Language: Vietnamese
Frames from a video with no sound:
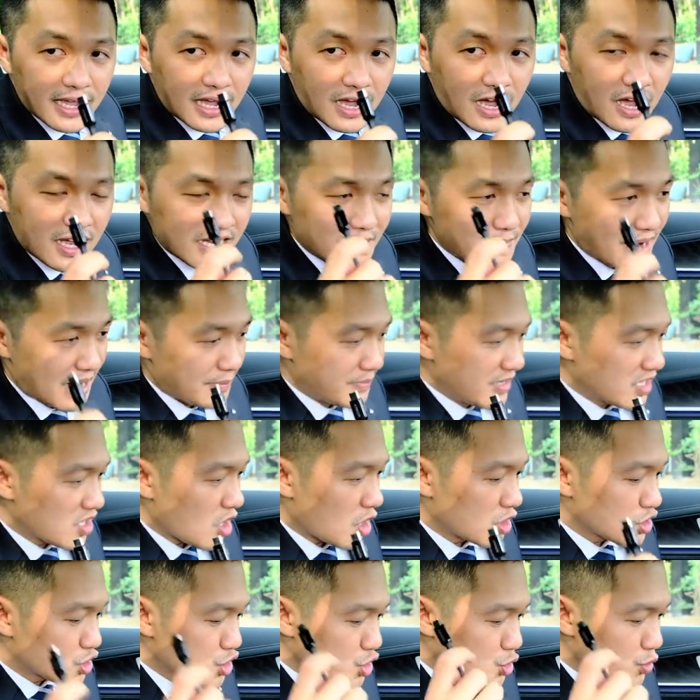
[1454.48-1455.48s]
đó, các bạn biết
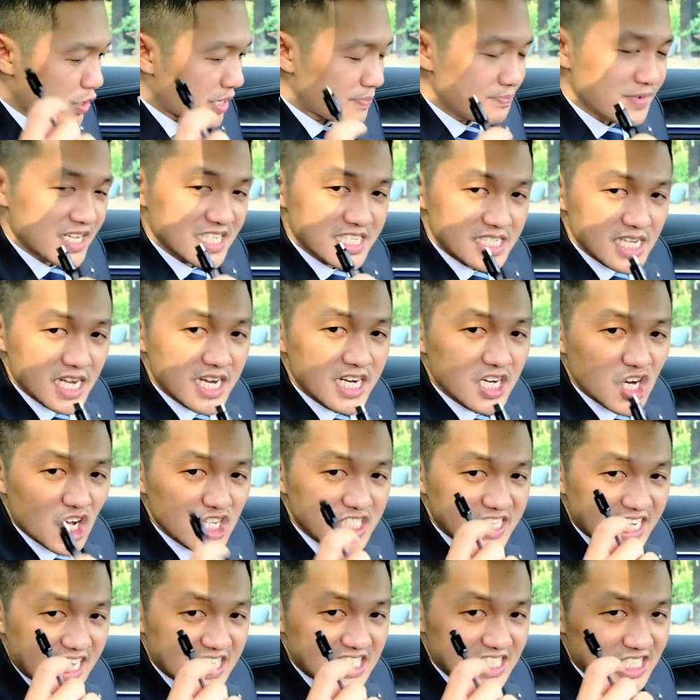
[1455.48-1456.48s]
rồi USB-C
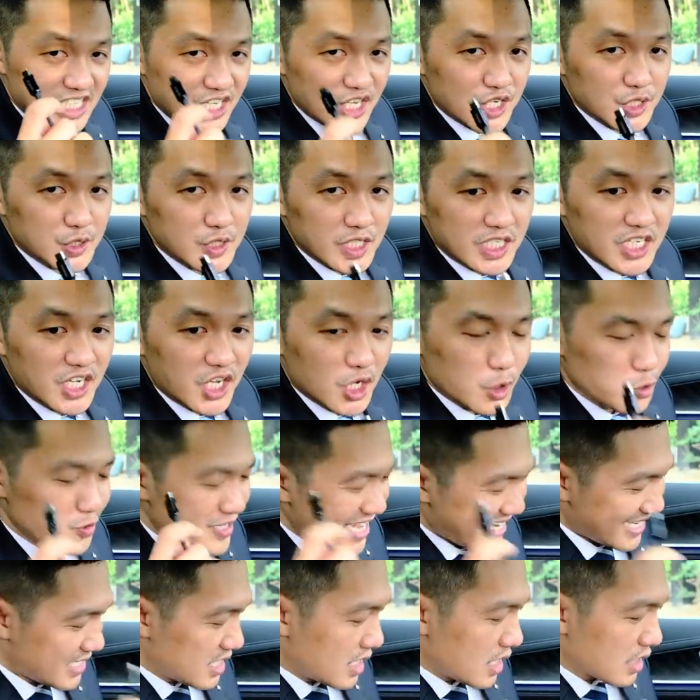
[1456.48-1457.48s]
nó sẽ truyền tín hiệu
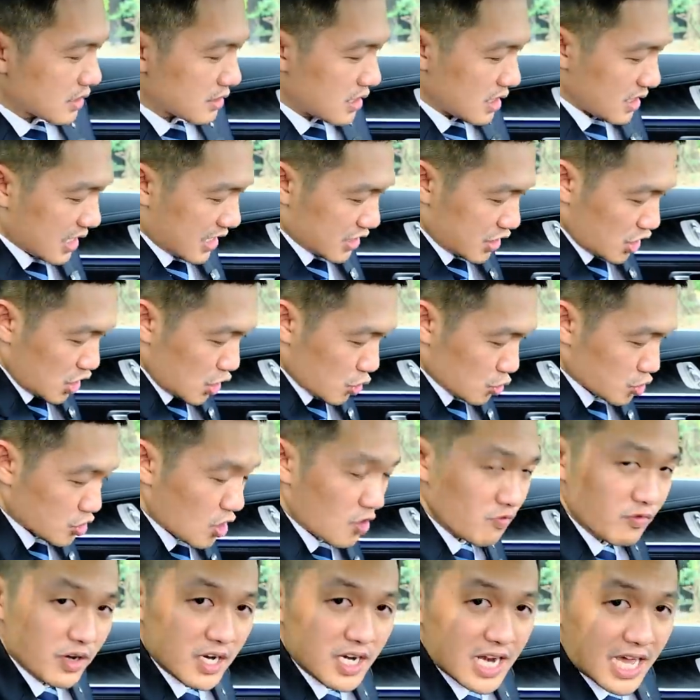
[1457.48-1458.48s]
nhanh hơn rất là nhiều
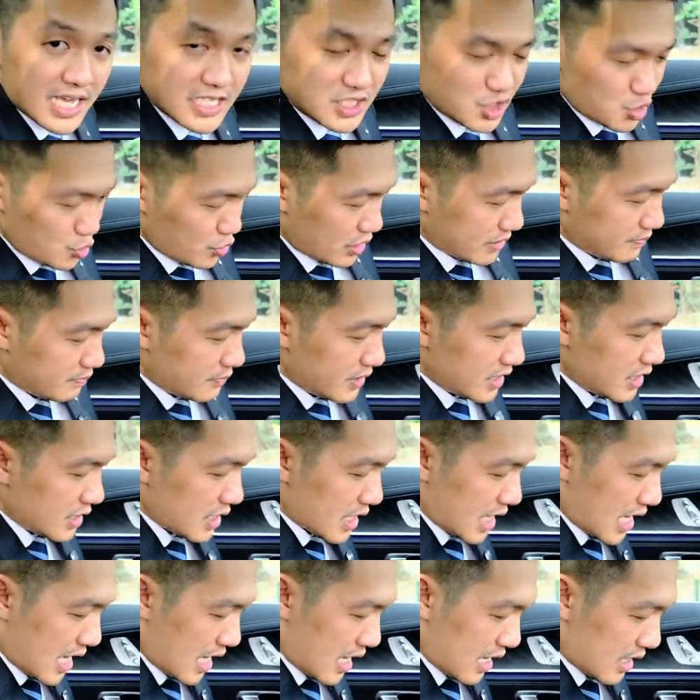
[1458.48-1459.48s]
so với là USB
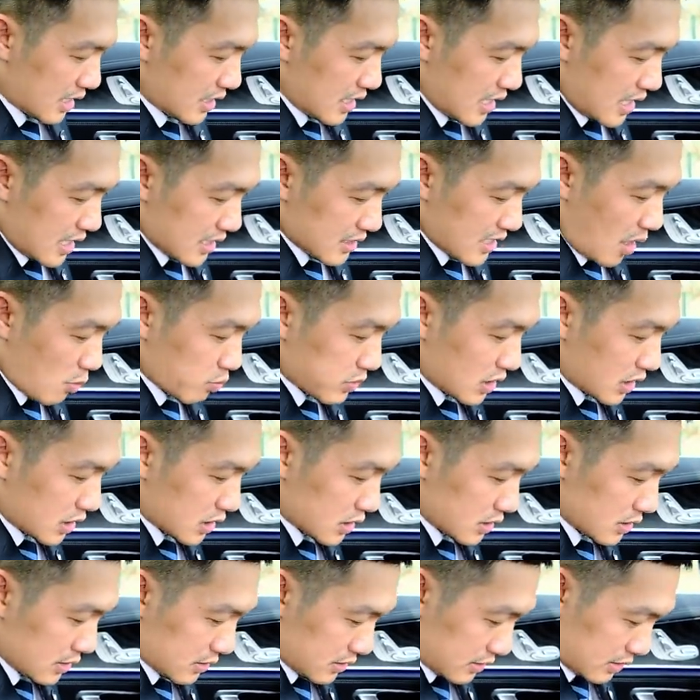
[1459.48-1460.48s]
uh, à, thông
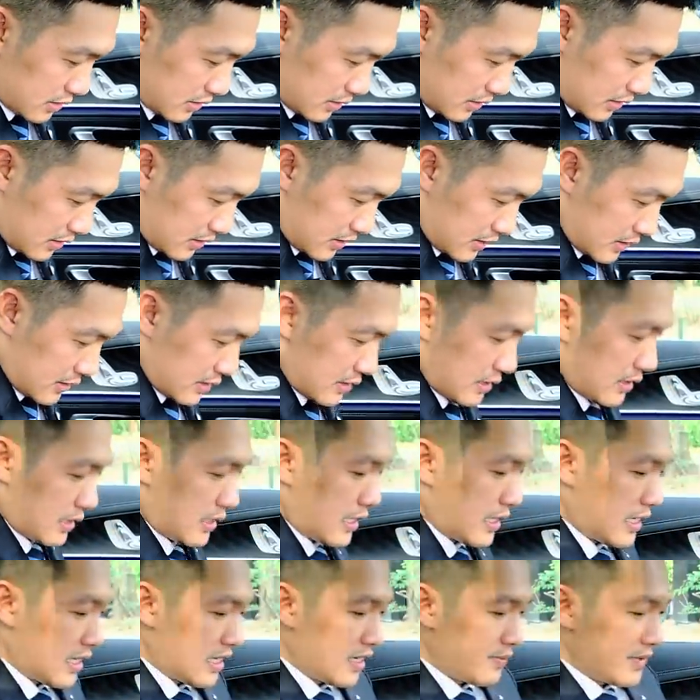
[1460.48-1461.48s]
thường
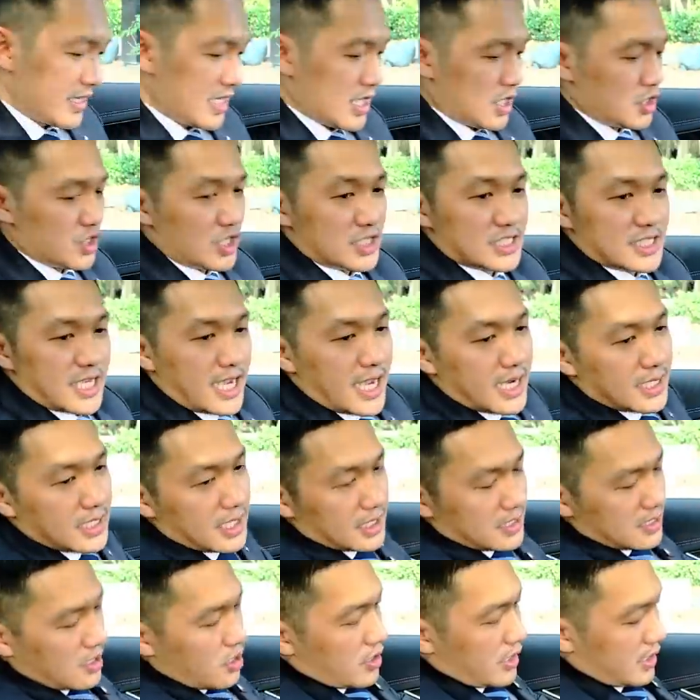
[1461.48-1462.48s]
đó, bây giờ Duy sẽ
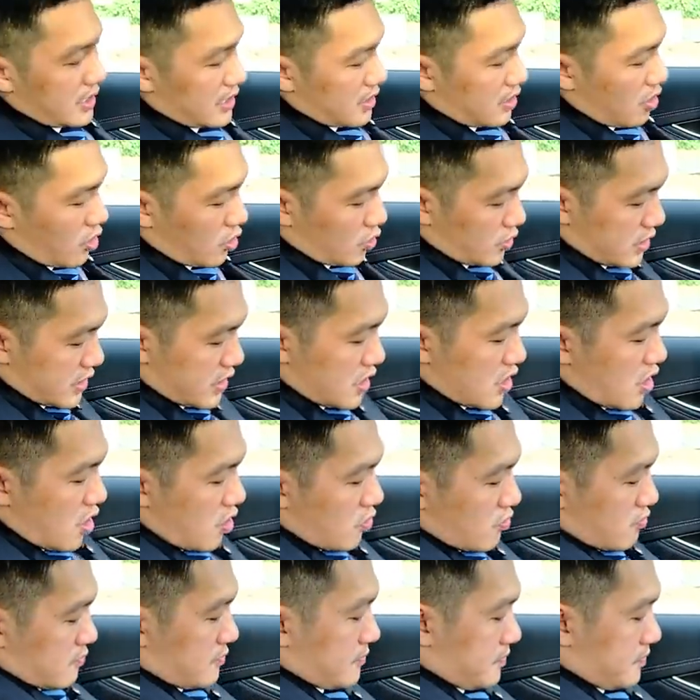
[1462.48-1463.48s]
kết nối cái điện thoại của Duy vô